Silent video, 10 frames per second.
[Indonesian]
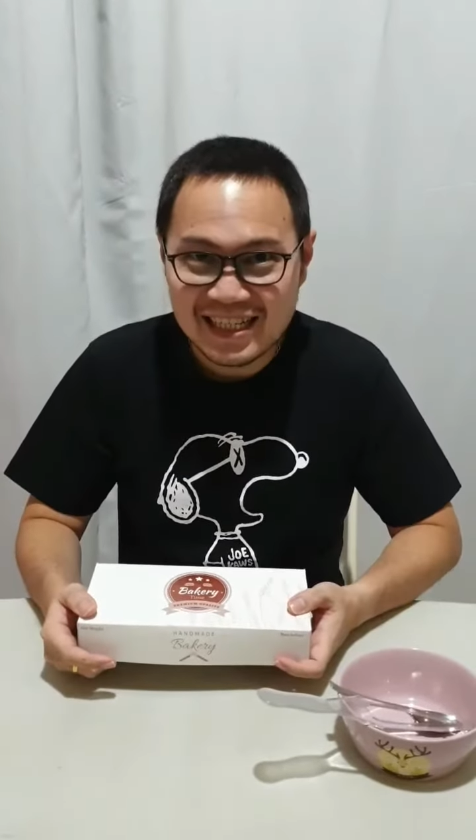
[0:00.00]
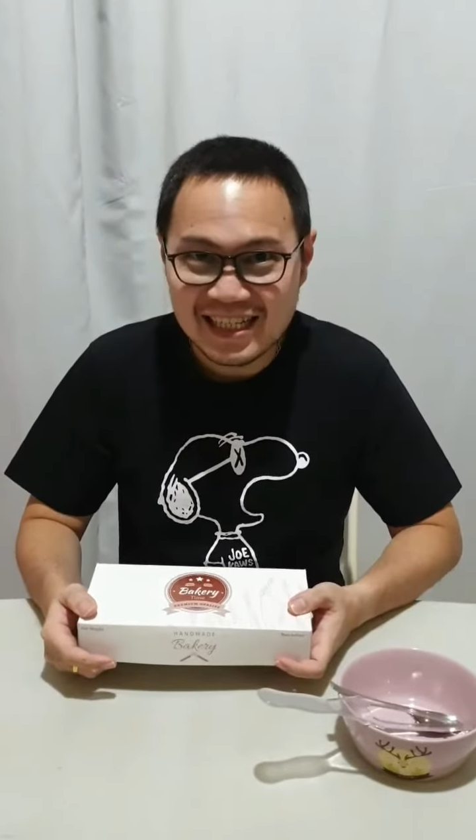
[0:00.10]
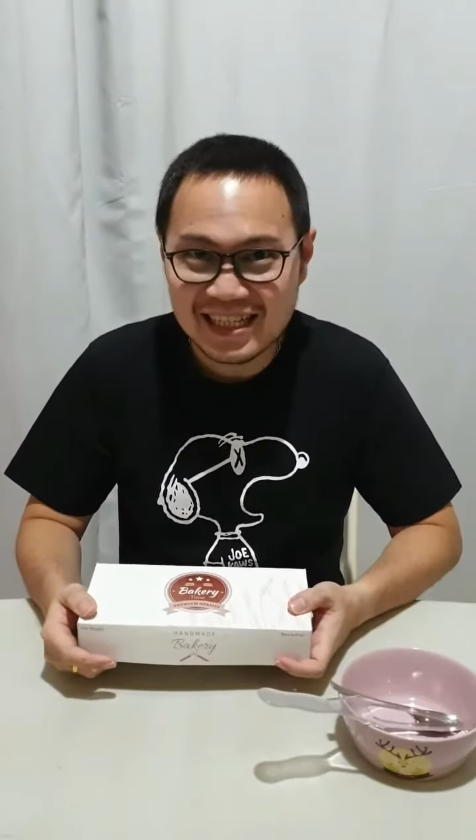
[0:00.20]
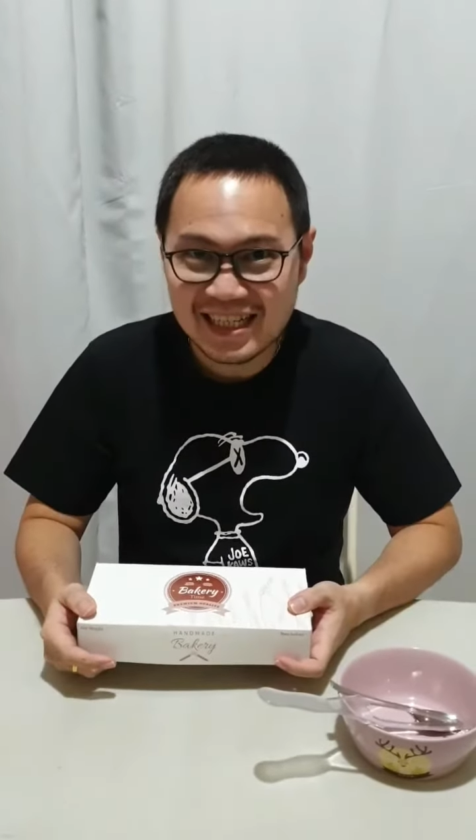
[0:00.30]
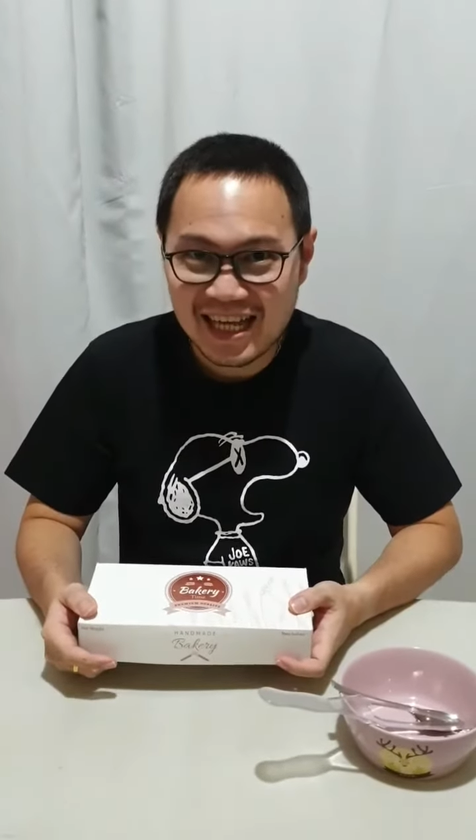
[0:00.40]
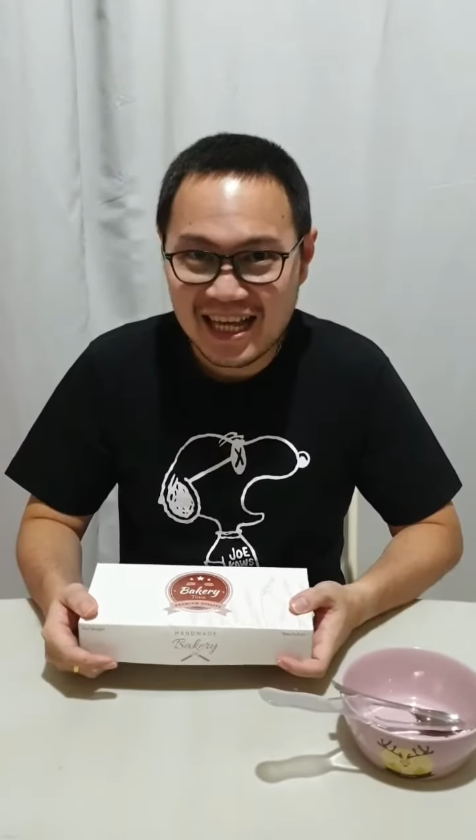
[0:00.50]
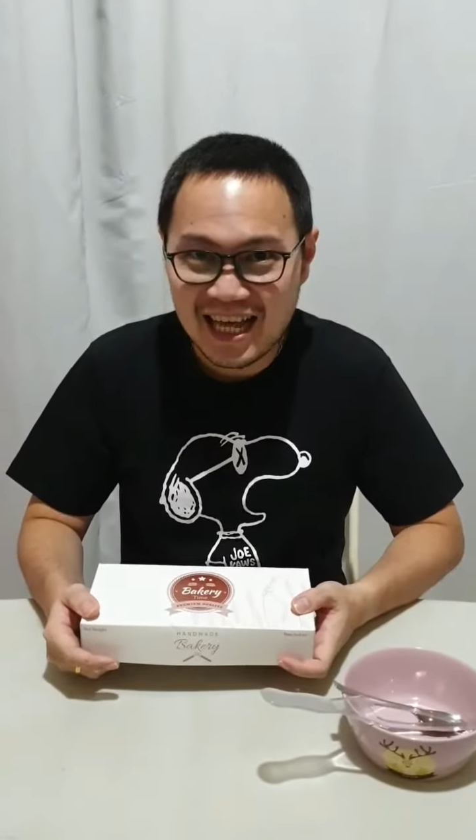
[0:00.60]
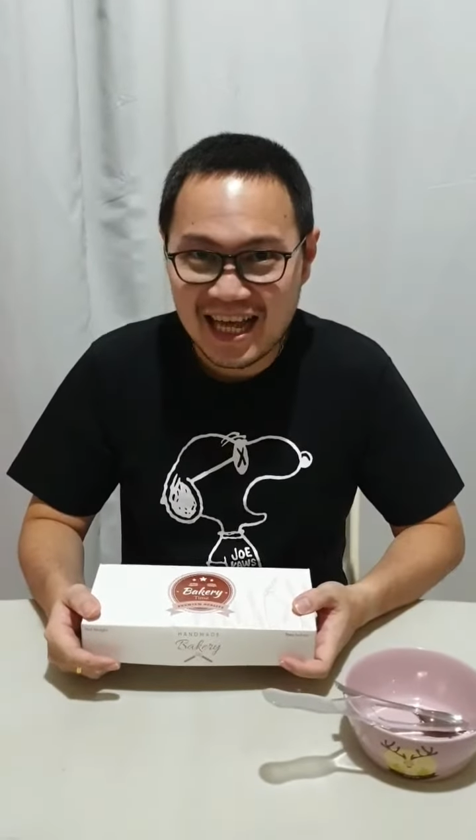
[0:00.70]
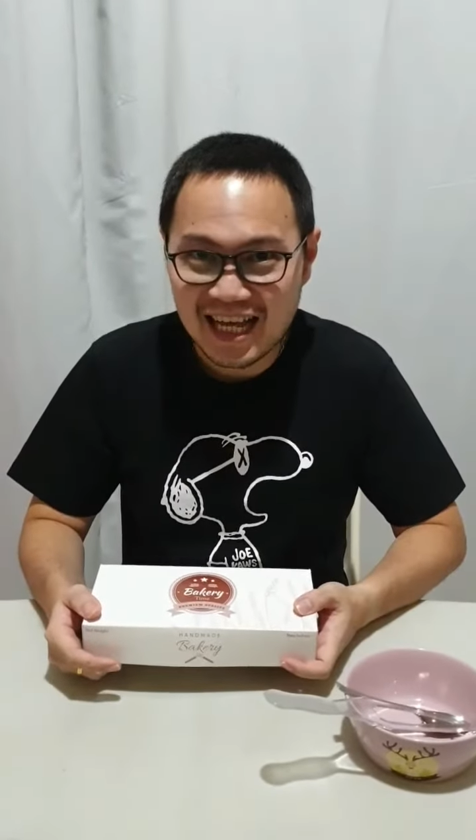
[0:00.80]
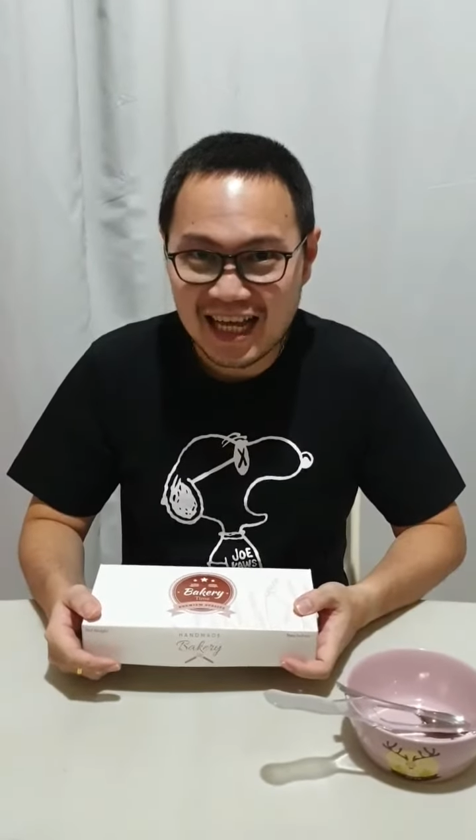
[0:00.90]

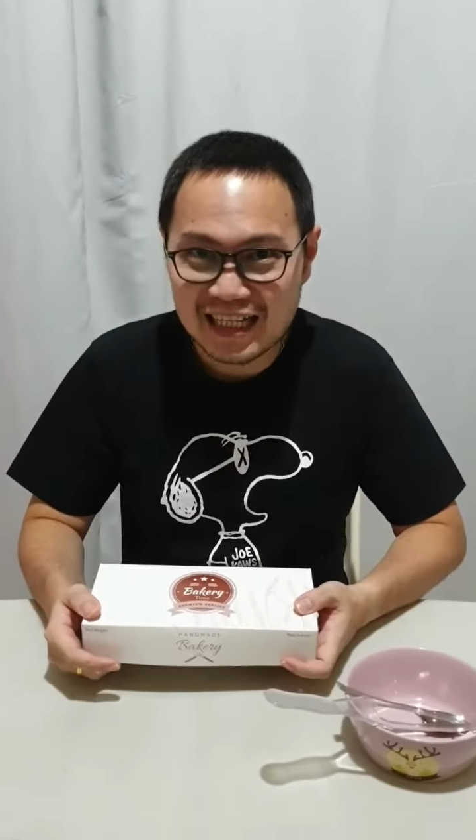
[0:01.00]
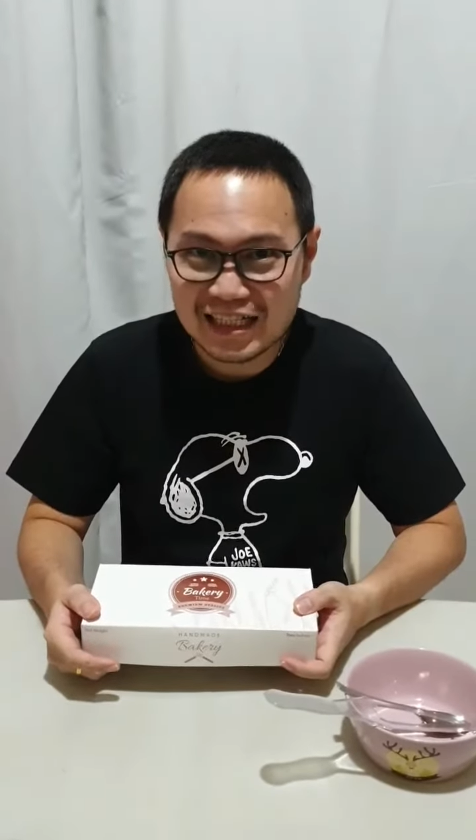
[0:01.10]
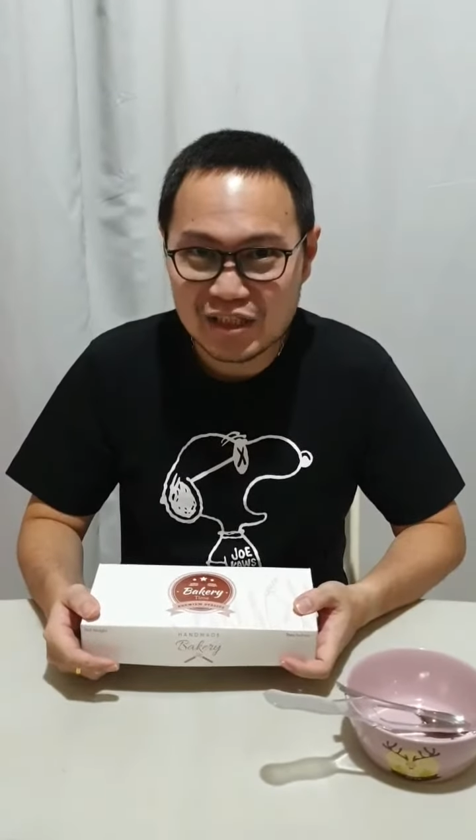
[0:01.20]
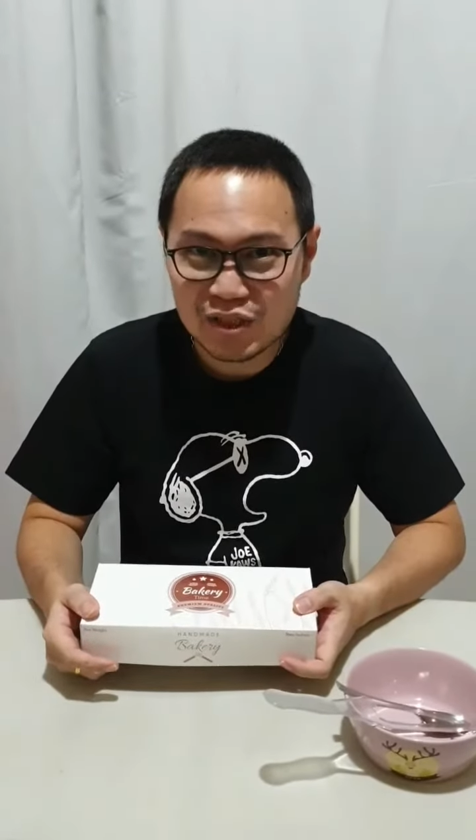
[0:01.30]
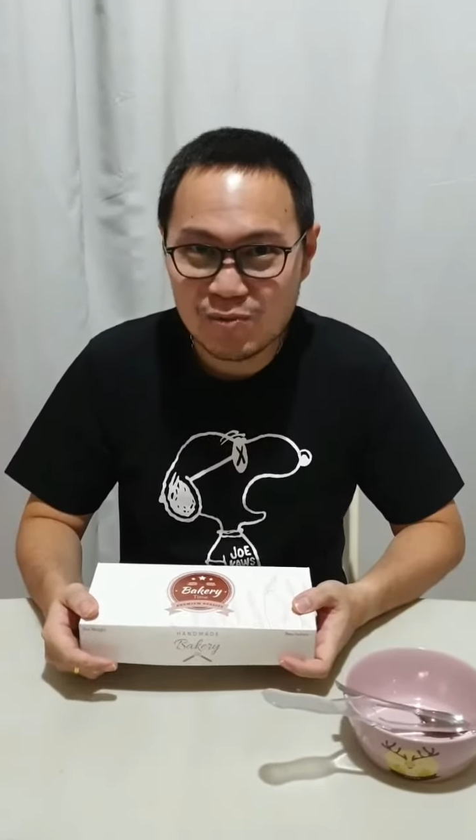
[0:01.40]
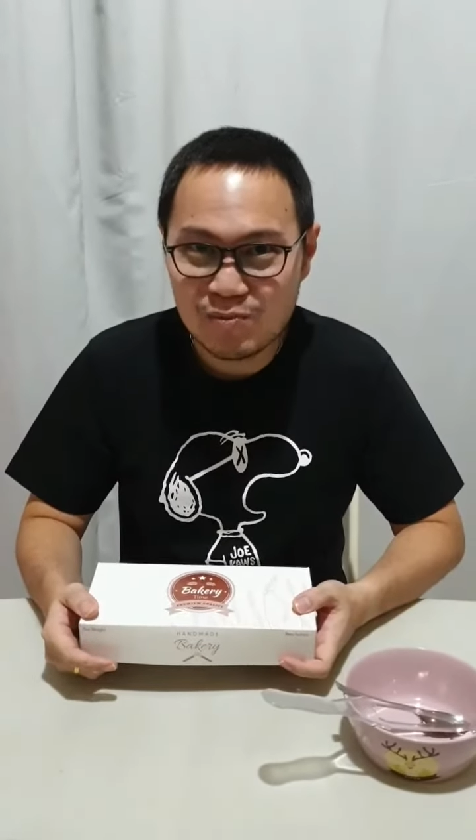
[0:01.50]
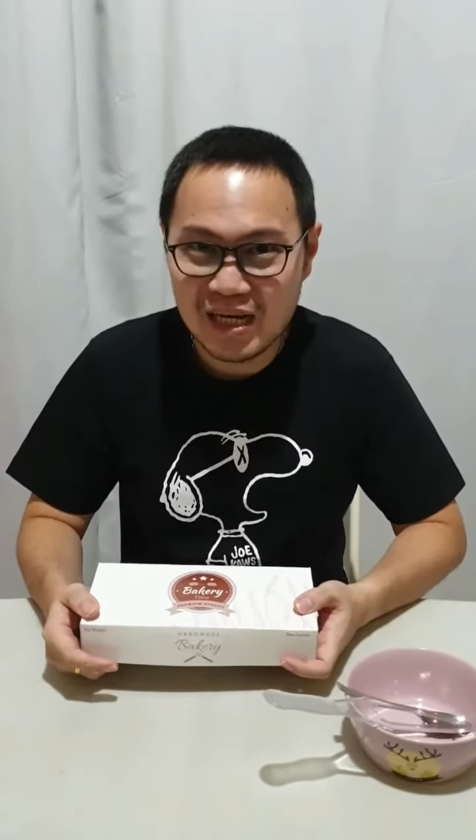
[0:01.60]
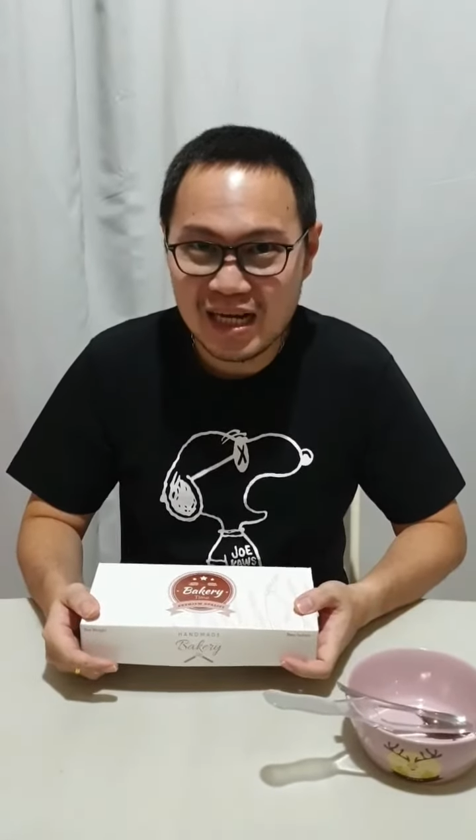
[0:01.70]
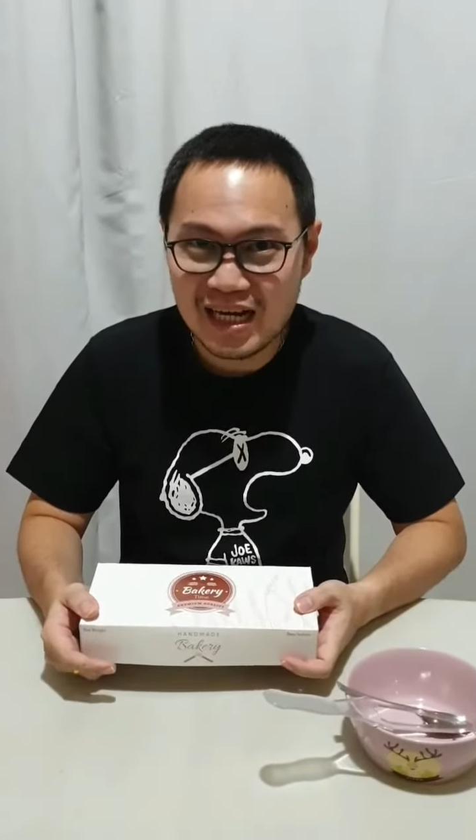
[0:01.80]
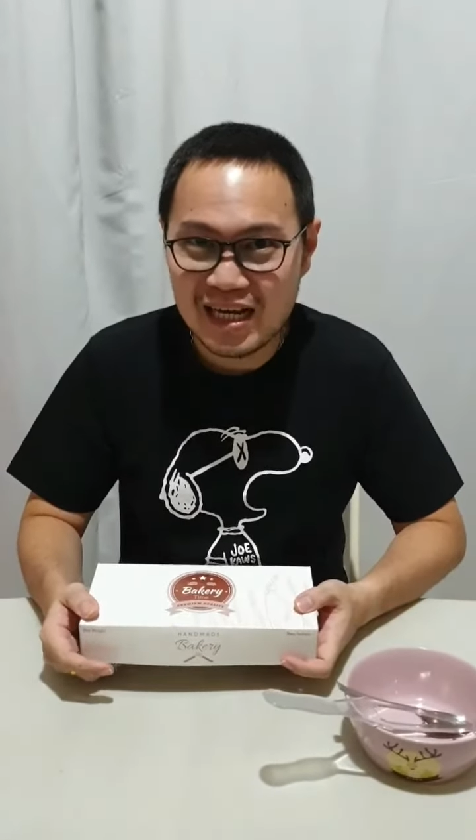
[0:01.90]
kita akan
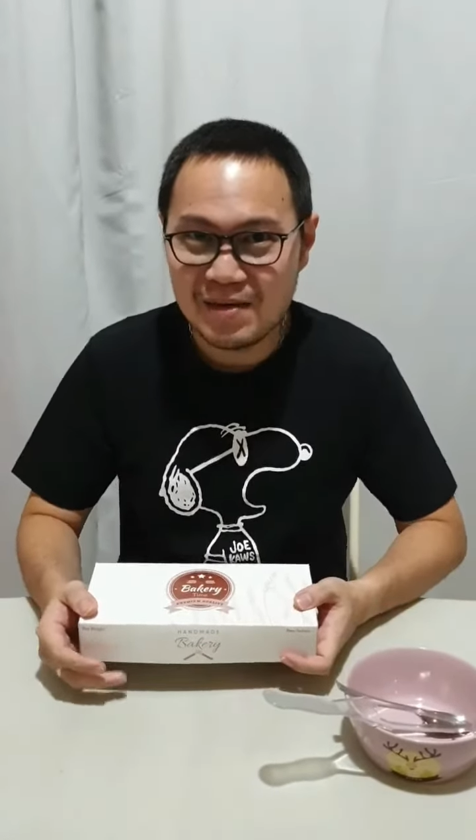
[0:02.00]
coba